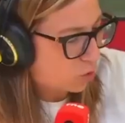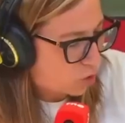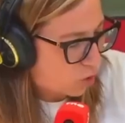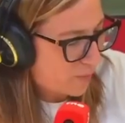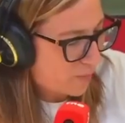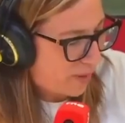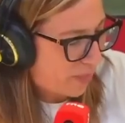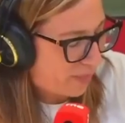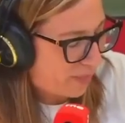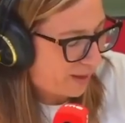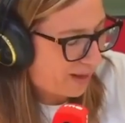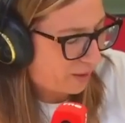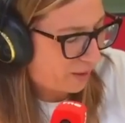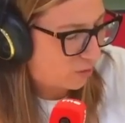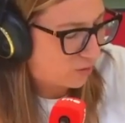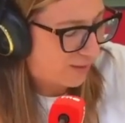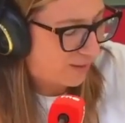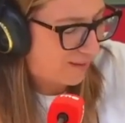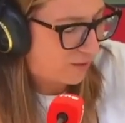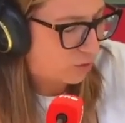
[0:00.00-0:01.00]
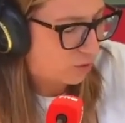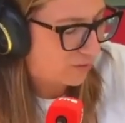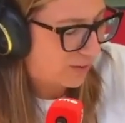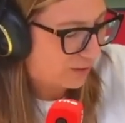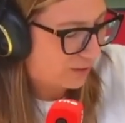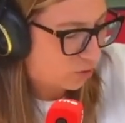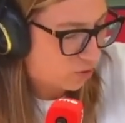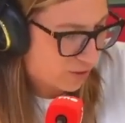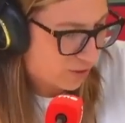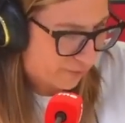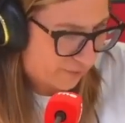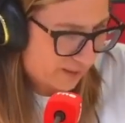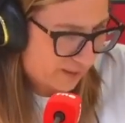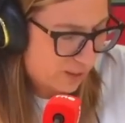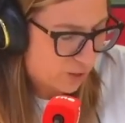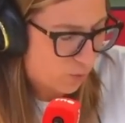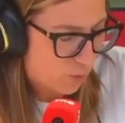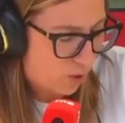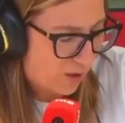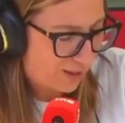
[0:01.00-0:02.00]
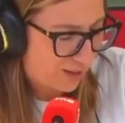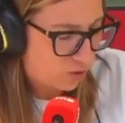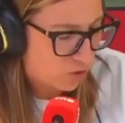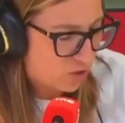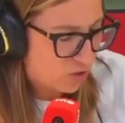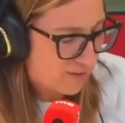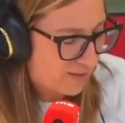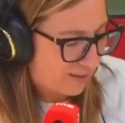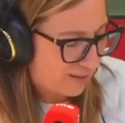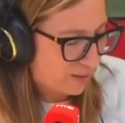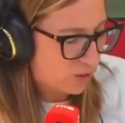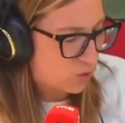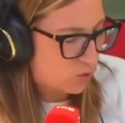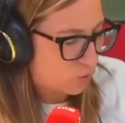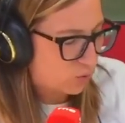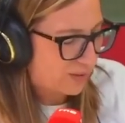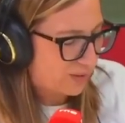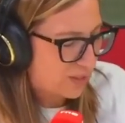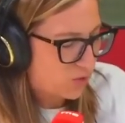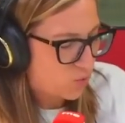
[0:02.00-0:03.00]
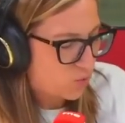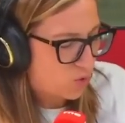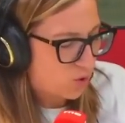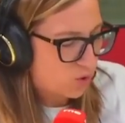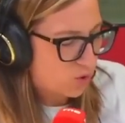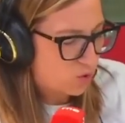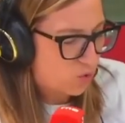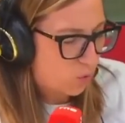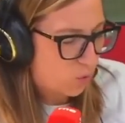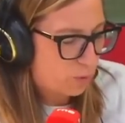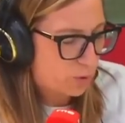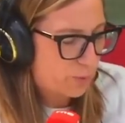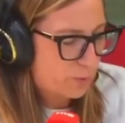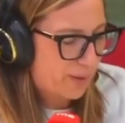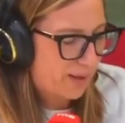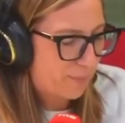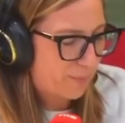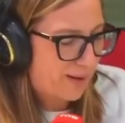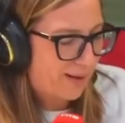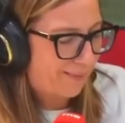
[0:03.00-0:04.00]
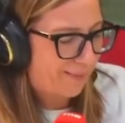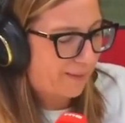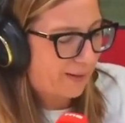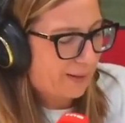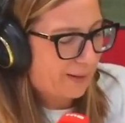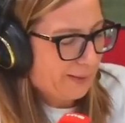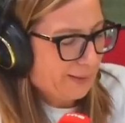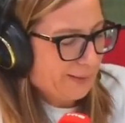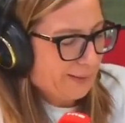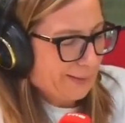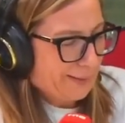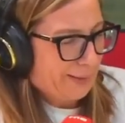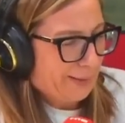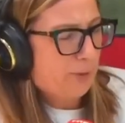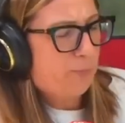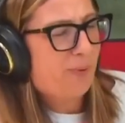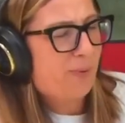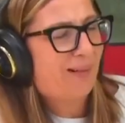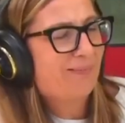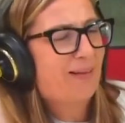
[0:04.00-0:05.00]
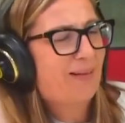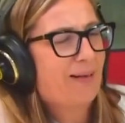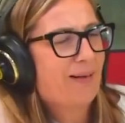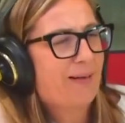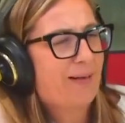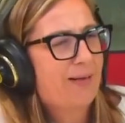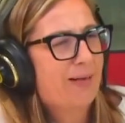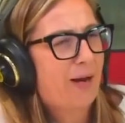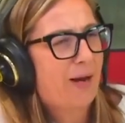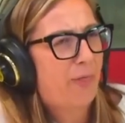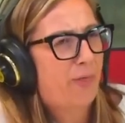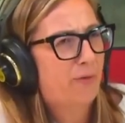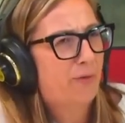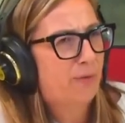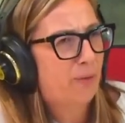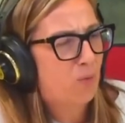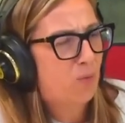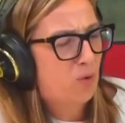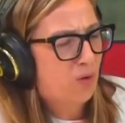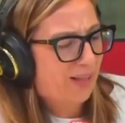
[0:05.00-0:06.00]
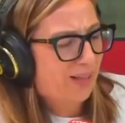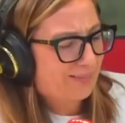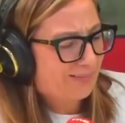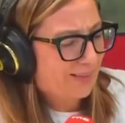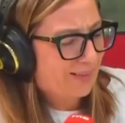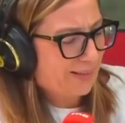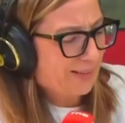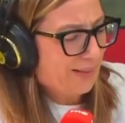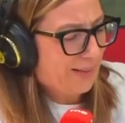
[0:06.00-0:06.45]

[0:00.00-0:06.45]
comienza la ronda de contactos de Félix Bolaños y de Ernest Urtasun con los grupos para hablar del, plan de regeneración democrática.